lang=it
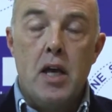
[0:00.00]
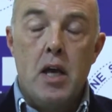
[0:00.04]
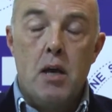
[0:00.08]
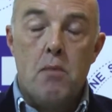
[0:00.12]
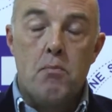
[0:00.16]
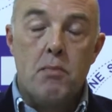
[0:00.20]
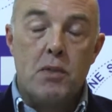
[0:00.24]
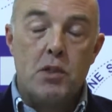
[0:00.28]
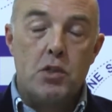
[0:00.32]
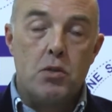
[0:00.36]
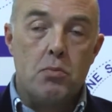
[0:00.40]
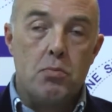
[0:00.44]

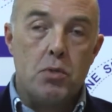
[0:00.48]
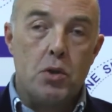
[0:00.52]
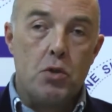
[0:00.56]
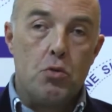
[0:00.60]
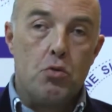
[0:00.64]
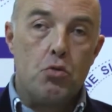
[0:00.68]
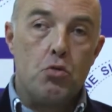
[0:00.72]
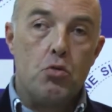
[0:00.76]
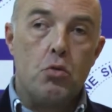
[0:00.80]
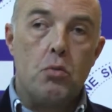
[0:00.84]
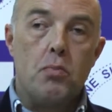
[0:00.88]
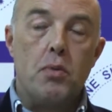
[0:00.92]
ma
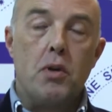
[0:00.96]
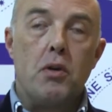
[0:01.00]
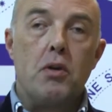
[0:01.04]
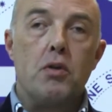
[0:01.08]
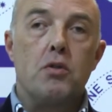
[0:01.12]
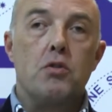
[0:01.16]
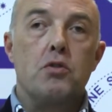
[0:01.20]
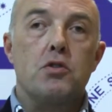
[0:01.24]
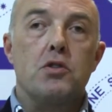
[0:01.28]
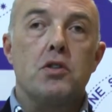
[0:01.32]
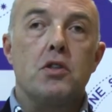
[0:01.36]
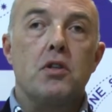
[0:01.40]
soprattutto per
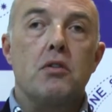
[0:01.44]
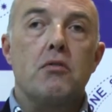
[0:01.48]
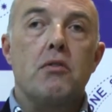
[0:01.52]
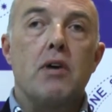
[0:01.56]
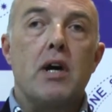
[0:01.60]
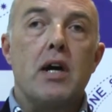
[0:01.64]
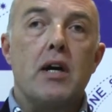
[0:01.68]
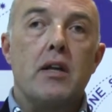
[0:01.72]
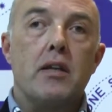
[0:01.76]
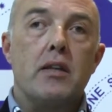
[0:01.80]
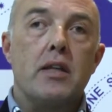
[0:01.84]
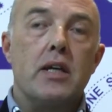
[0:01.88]
quanto ci
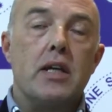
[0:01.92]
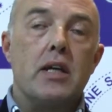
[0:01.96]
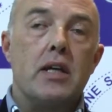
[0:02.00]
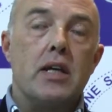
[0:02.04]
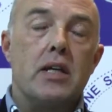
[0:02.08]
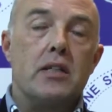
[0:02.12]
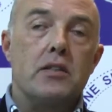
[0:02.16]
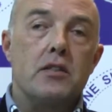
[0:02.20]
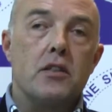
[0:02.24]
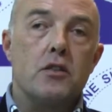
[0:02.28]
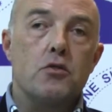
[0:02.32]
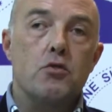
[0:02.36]
riguarda ha
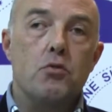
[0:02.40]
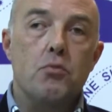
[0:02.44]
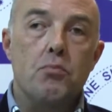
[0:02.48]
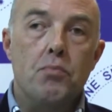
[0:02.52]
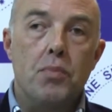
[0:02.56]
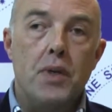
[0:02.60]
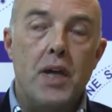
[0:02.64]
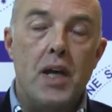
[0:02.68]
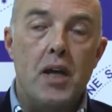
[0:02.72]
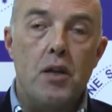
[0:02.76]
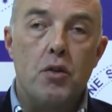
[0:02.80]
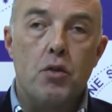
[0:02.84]
steso un
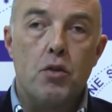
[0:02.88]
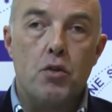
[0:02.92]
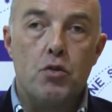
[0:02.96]
piano